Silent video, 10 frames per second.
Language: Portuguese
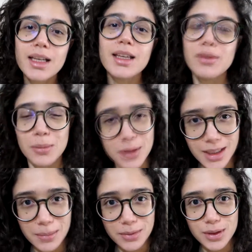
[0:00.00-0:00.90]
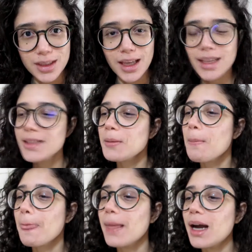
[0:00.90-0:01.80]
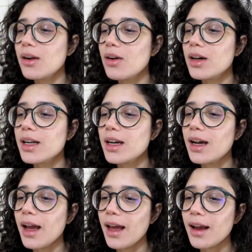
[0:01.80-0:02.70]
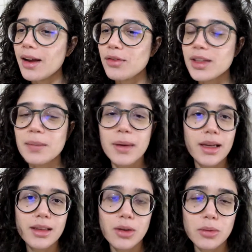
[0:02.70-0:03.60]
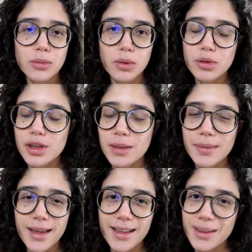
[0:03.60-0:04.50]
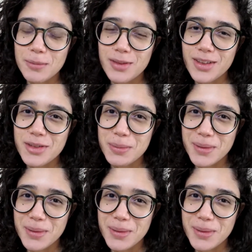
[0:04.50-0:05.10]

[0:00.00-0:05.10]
e vou mostrar pra vocês. Agora é café da manhã, então bom dia pra quem tá me vendo de